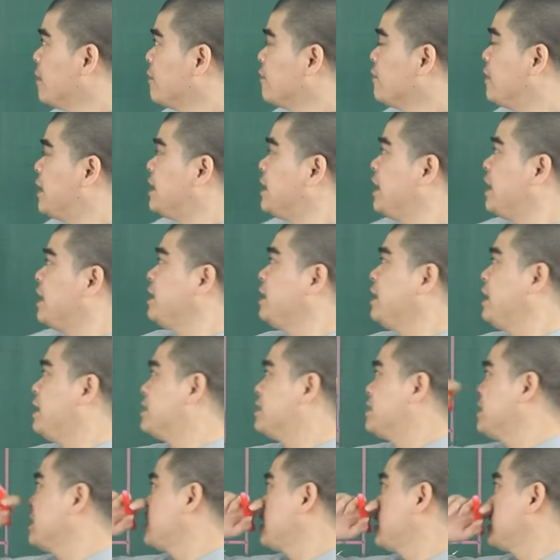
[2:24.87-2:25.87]
Vậy nên
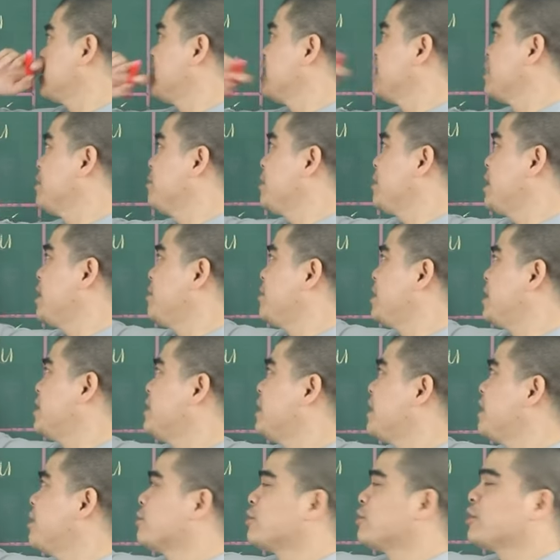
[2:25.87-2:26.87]
để gia tăng thêm cái may mắn
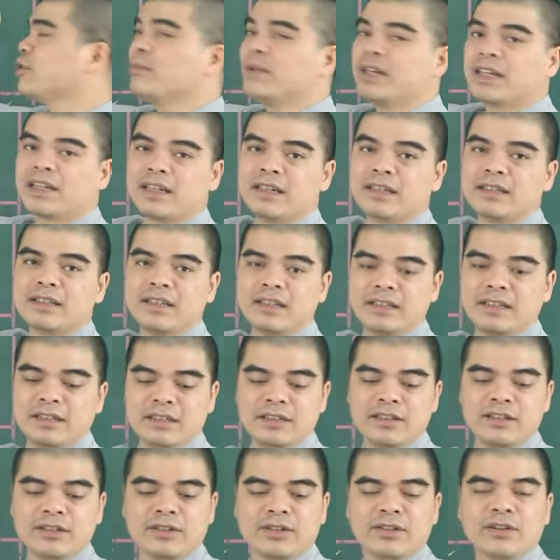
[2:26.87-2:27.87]
tài lộc cho mình ấy, thì
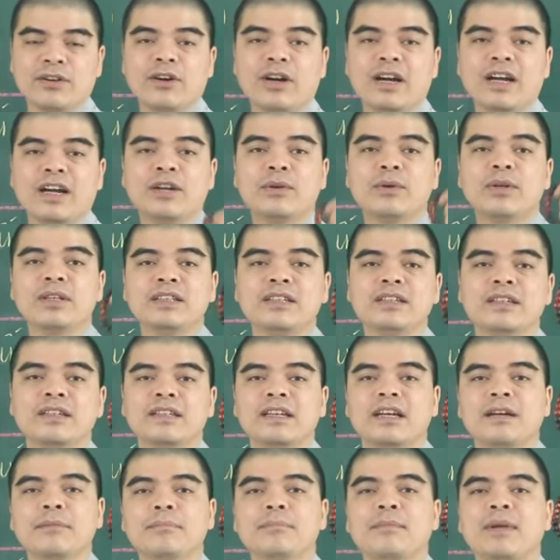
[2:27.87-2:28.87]
những người tuổi ngọ hãy luôn nhớ
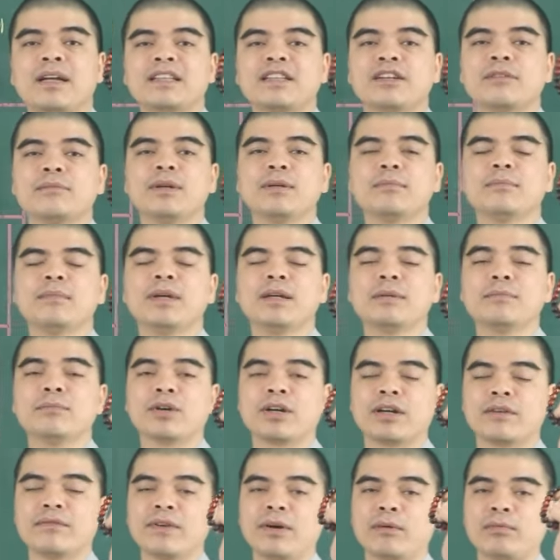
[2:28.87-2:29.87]
nhé, mang theo bên mình
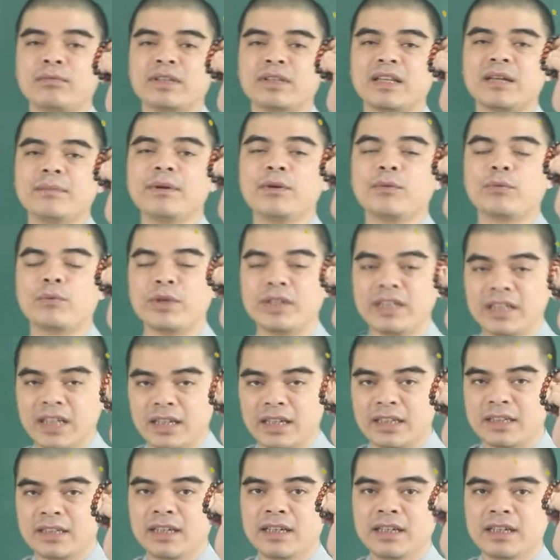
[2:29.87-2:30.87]
một cái vòng tam hợp quý
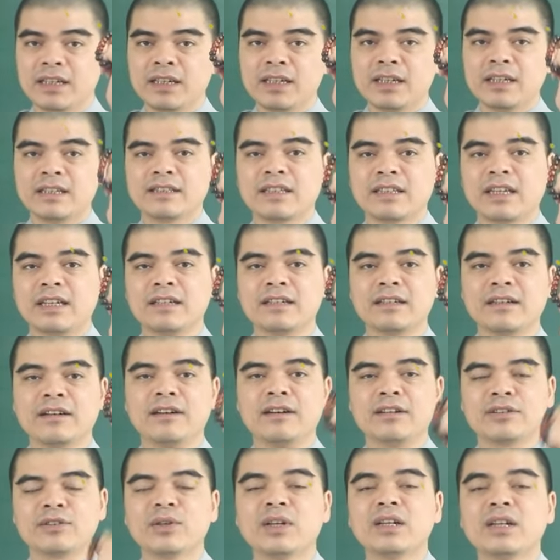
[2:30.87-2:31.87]
nhân dần
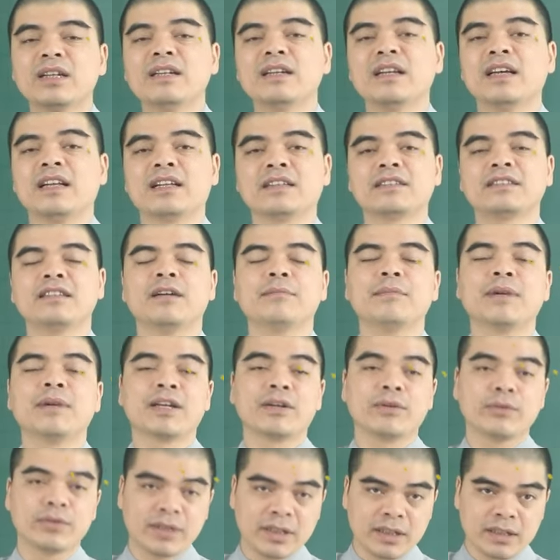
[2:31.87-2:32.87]
ngọ tuất để được trợ
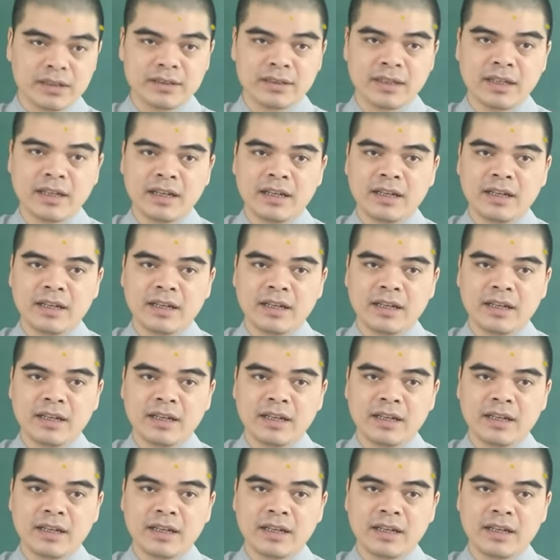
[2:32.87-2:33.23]
mệnh hộ thân.